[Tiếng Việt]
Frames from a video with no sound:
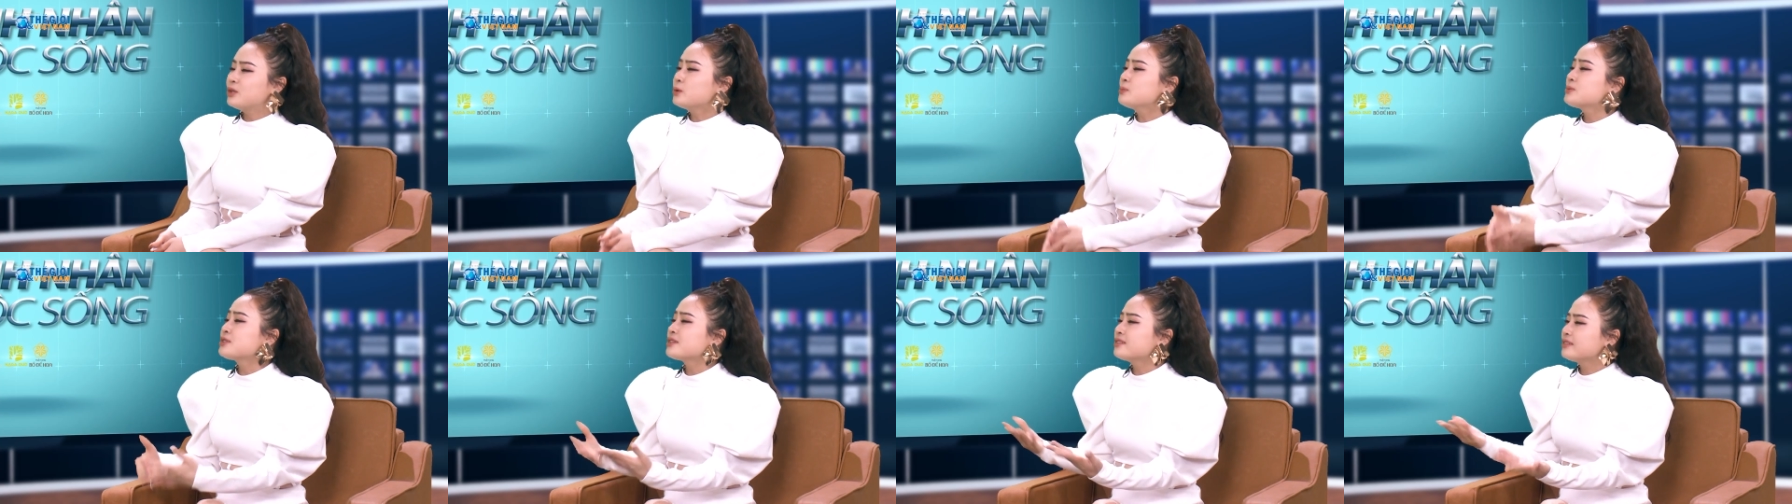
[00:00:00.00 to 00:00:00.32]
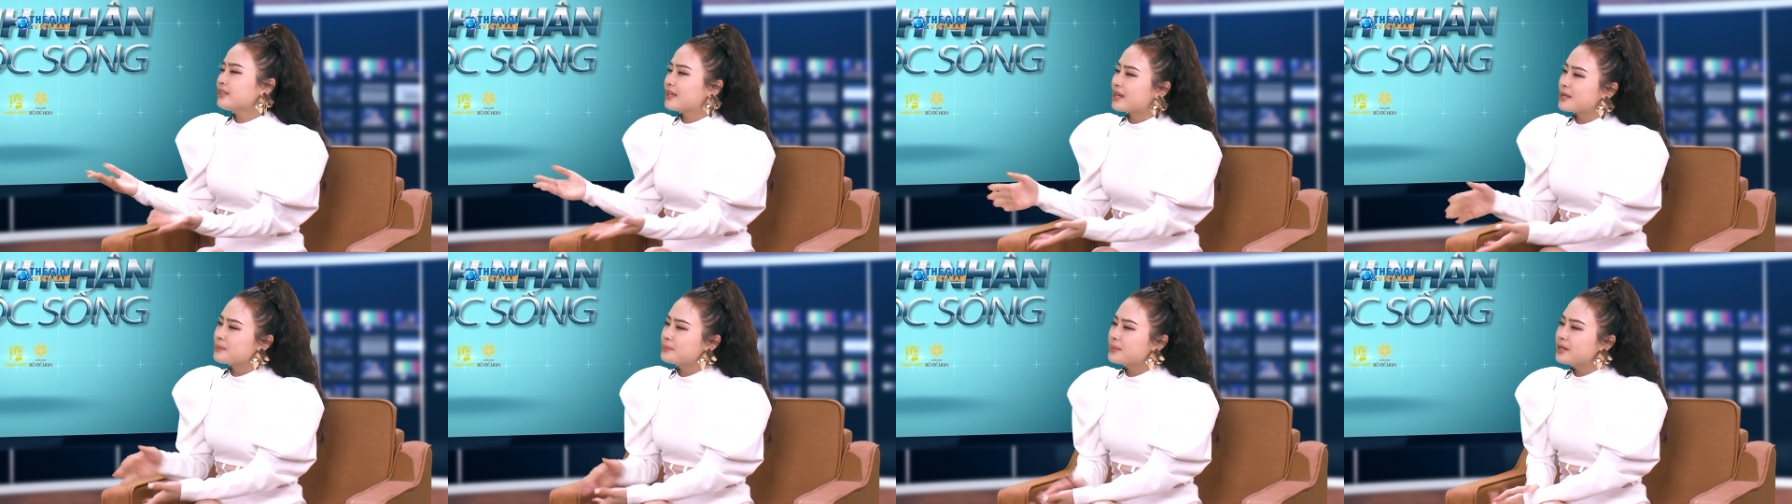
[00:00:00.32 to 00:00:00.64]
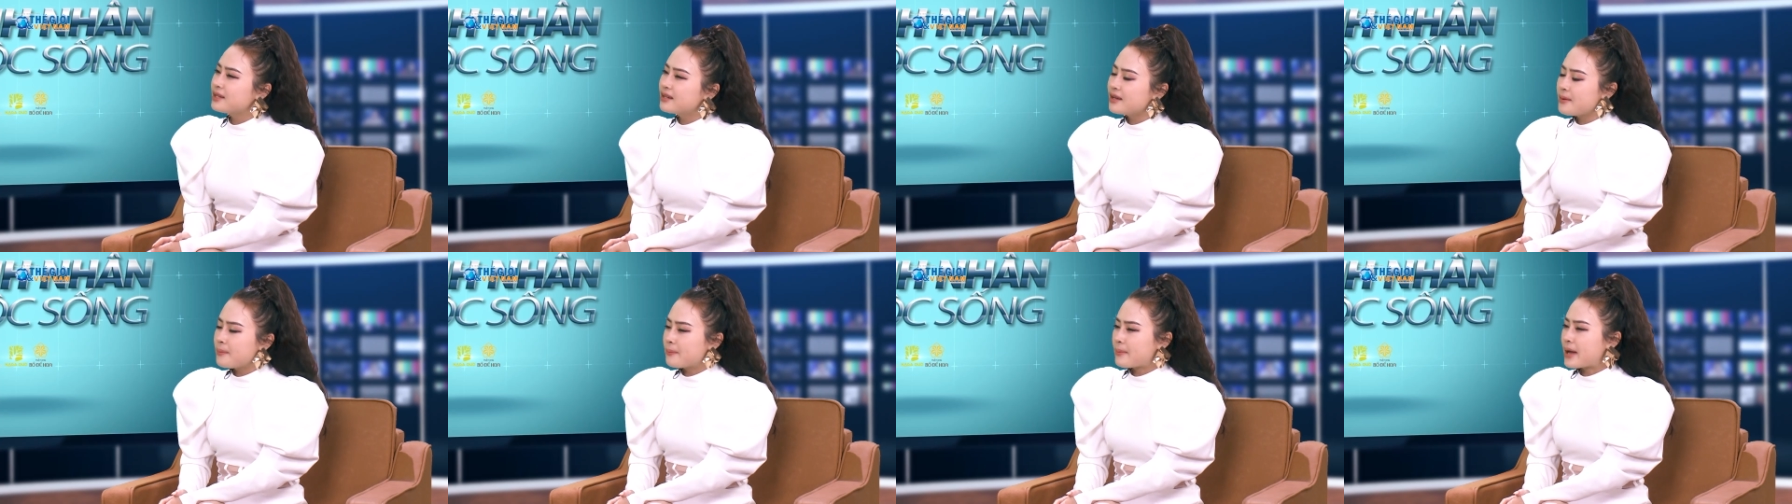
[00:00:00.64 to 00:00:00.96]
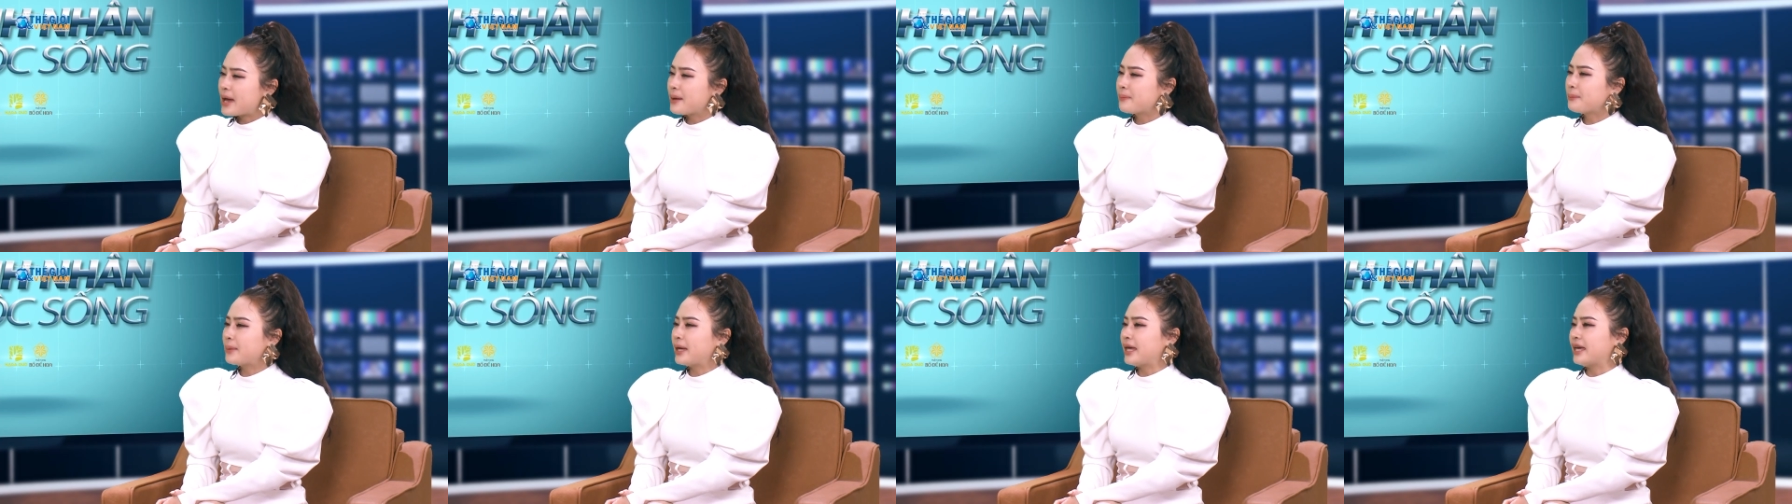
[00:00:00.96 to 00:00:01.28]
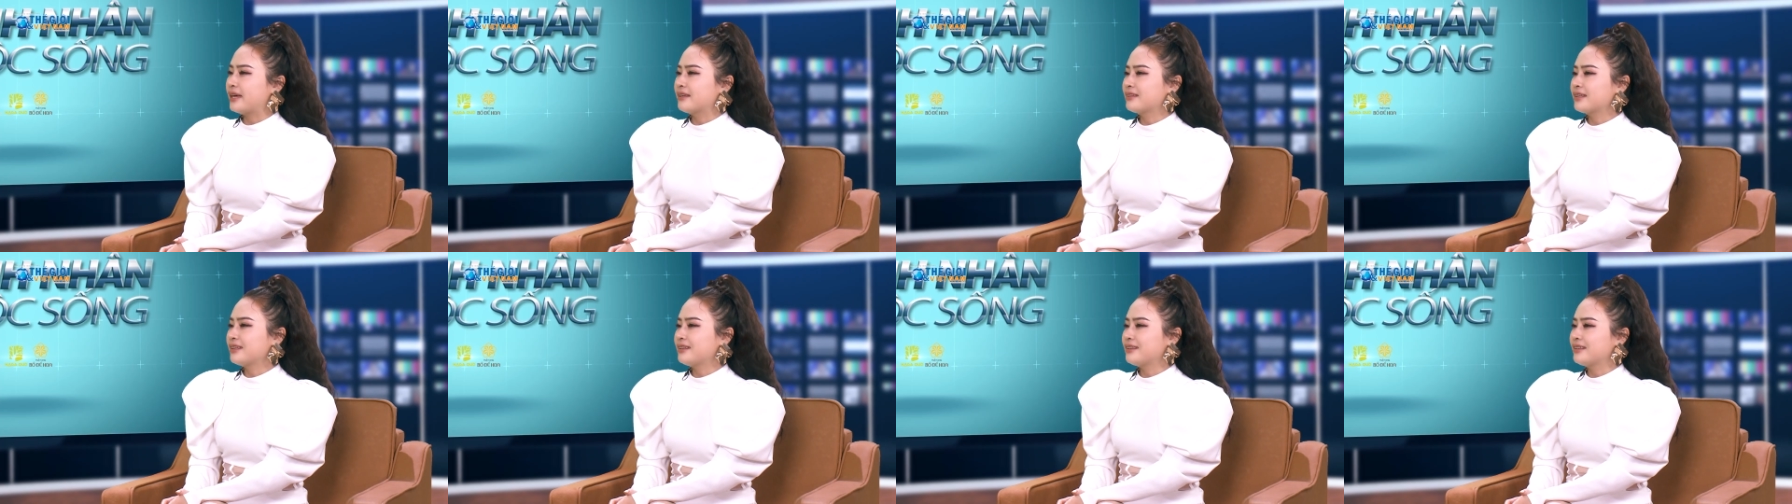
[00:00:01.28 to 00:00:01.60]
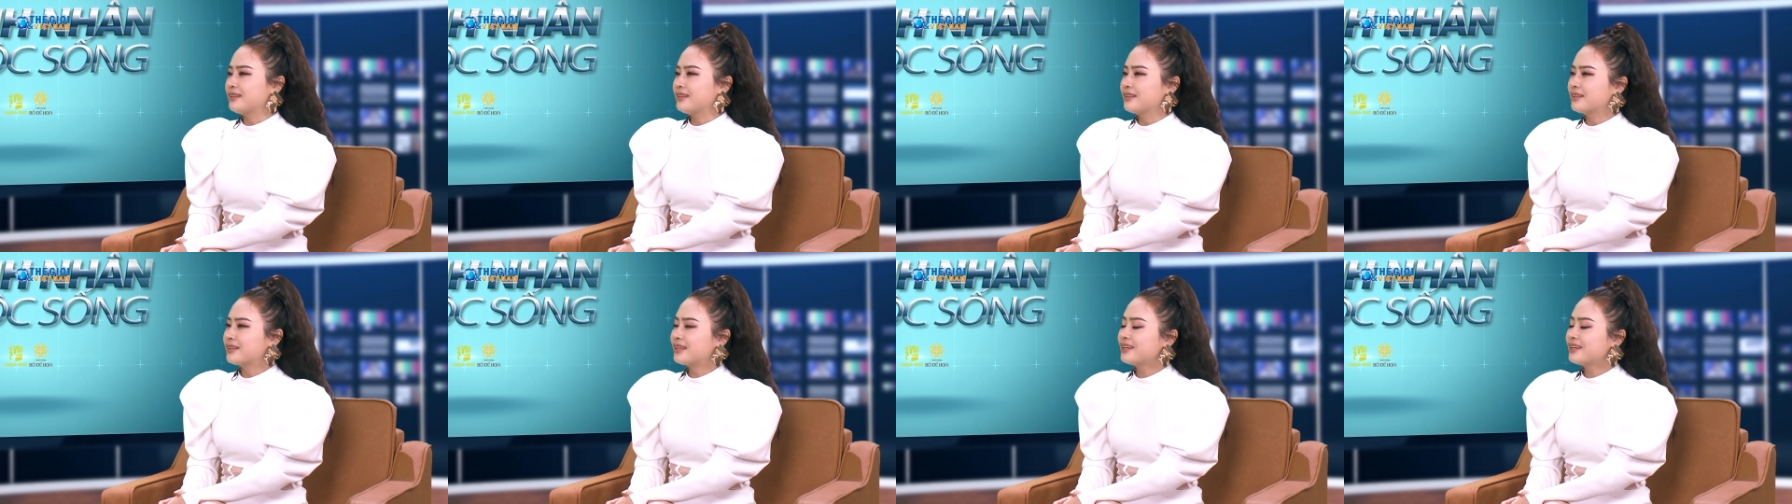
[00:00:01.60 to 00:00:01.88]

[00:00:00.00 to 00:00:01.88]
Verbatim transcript: Lúc trước thì anh biết đó, ba mẹ thì